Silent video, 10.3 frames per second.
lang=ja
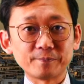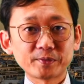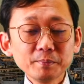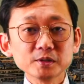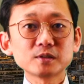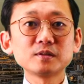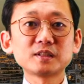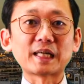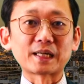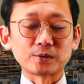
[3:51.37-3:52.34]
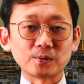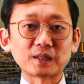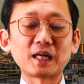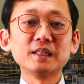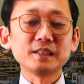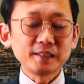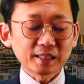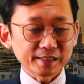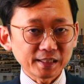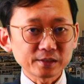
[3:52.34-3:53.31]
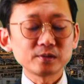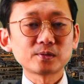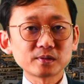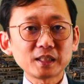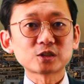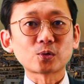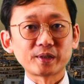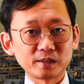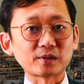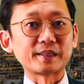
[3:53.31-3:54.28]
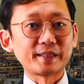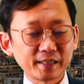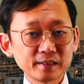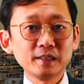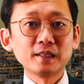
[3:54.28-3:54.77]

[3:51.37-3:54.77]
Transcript: でもスーツである方がいいかなということで揃えるとかね